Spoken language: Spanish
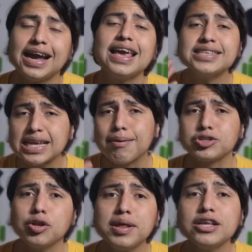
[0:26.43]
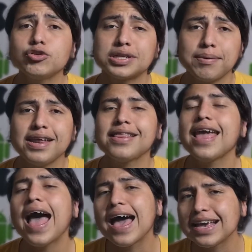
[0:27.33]
Ya sabes, no olvides
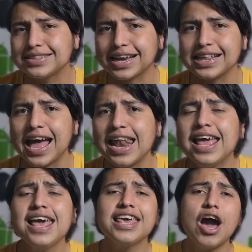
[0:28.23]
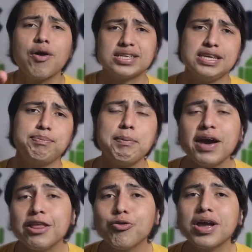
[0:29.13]
suscribirte a este canal y ahora sí,
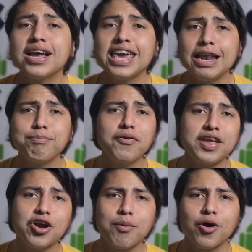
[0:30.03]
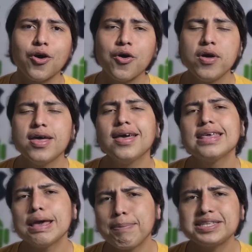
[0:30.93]
prepara tu canal Gil, ponte cómodo
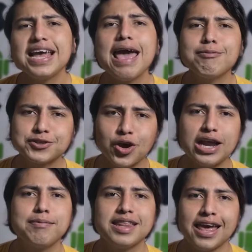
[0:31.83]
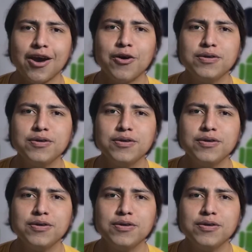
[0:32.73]
y empecemos con el video.